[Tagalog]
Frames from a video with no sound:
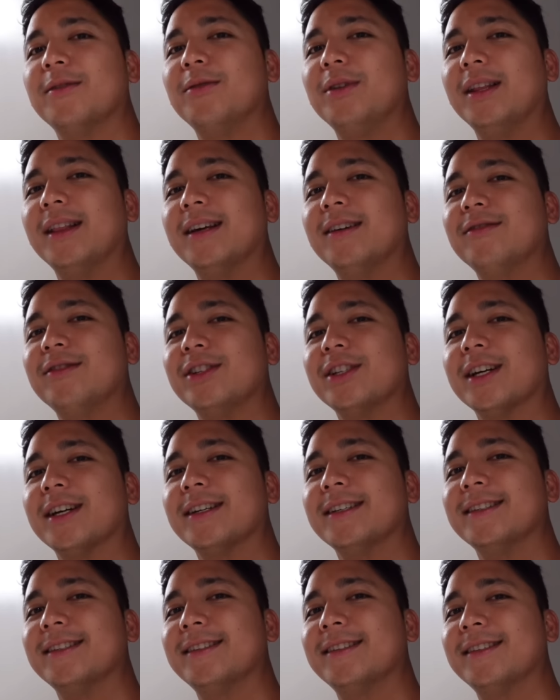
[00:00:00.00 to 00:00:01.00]
We love you
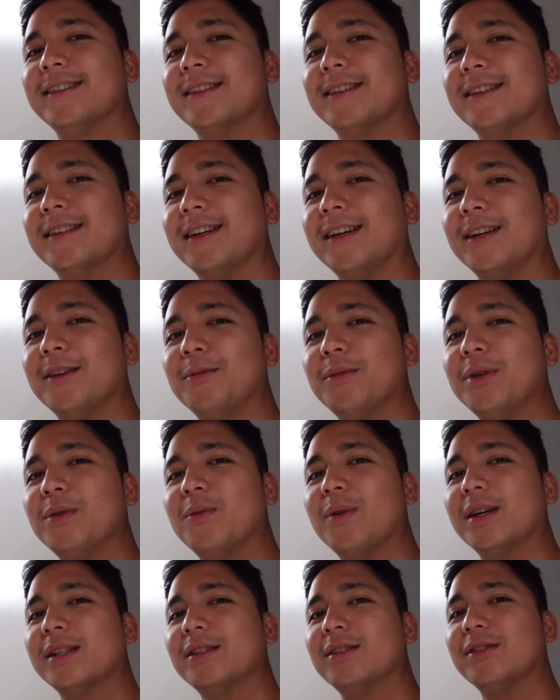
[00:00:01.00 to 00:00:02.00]
guys and we
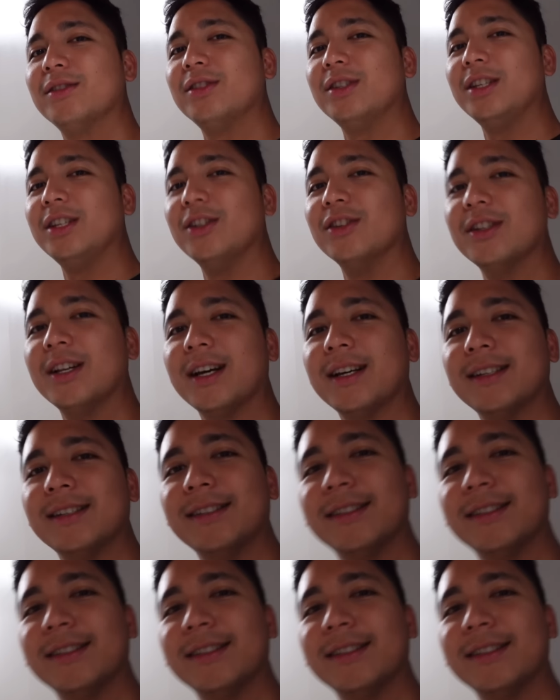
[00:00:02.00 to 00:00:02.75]
want to see you na.